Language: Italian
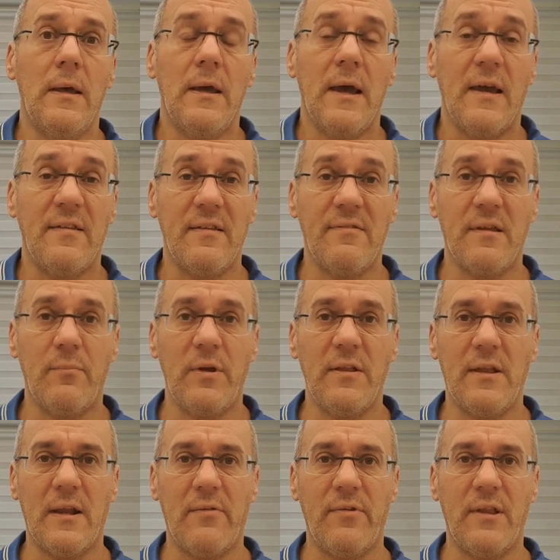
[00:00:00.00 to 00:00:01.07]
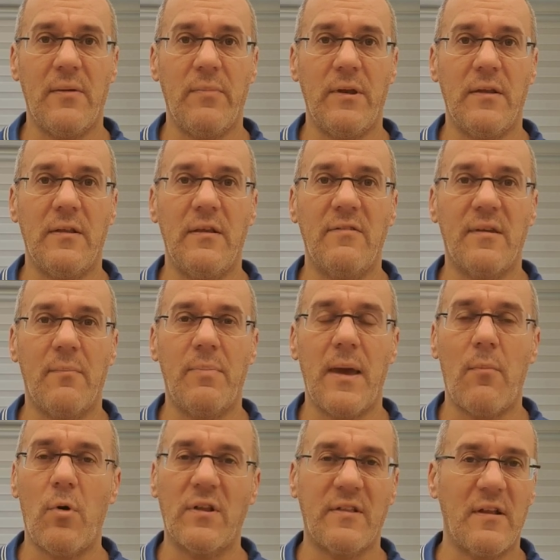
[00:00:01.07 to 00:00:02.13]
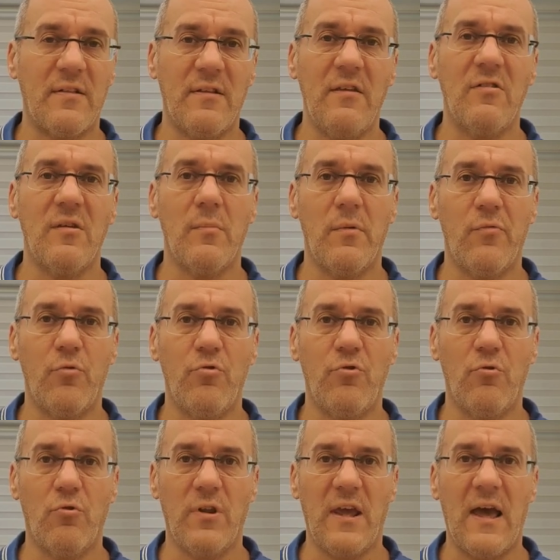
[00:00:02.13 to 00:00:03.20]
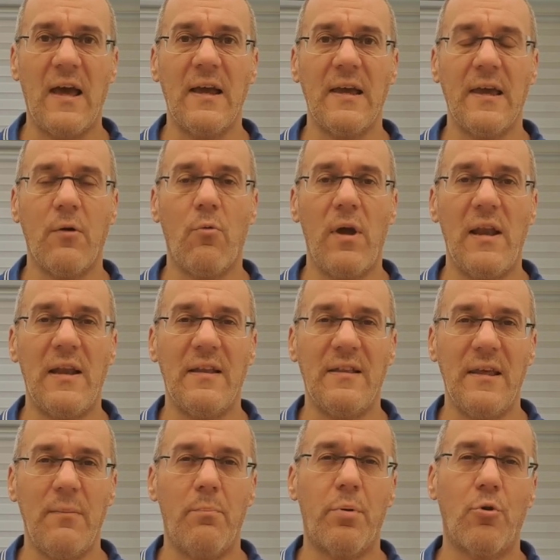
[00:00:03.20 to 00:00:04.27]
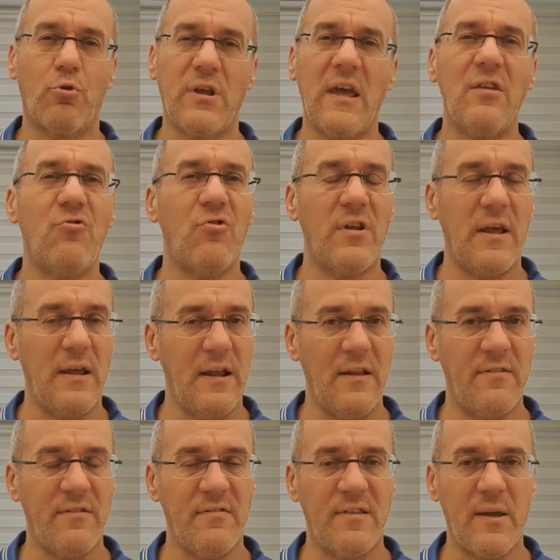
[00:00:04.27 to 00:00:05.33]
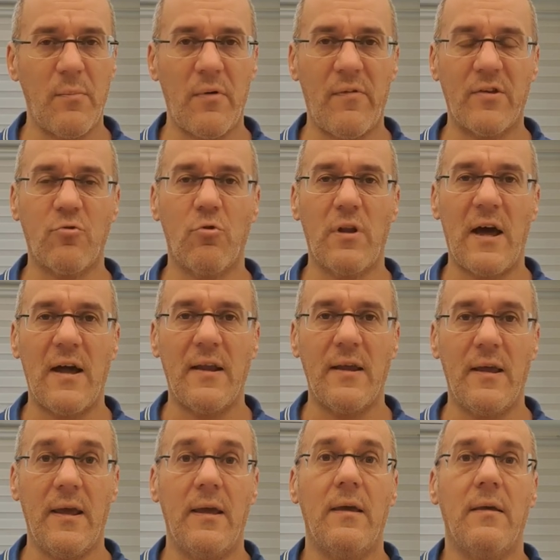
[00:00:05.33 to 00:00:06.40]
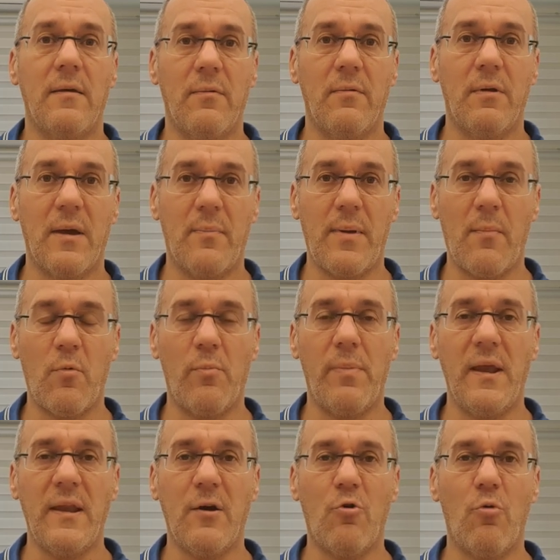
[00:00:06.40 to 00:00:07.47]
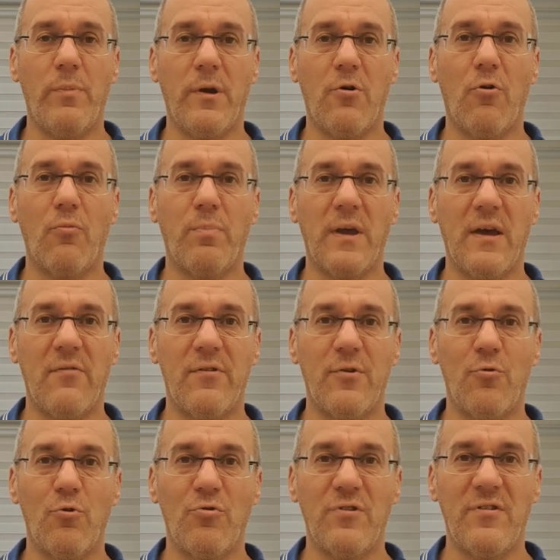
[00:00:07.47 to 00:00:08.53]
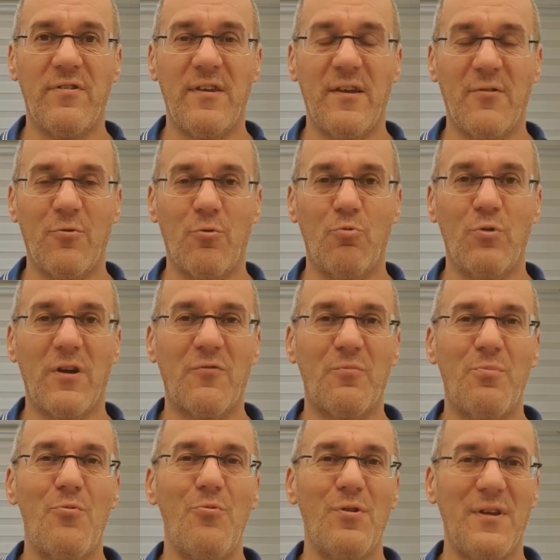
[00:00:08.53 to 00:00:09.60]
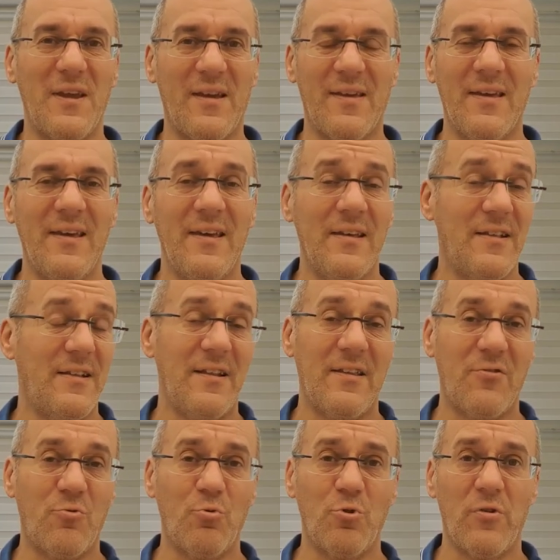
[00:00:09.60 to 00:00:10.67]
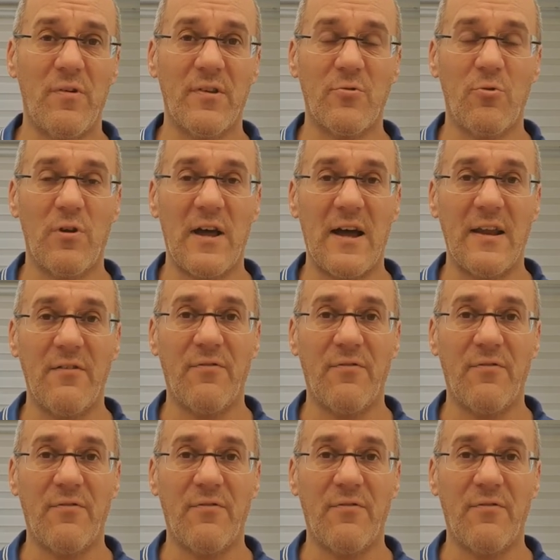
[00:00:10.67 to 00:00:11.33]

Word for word: Essenzialmente la vitamina D sappiamo ha tantissime funzioni, anche quella di proteggere il sistema vascolare e capiamo bene come i corpi cavernosi siano una spugna di tessuto vascolare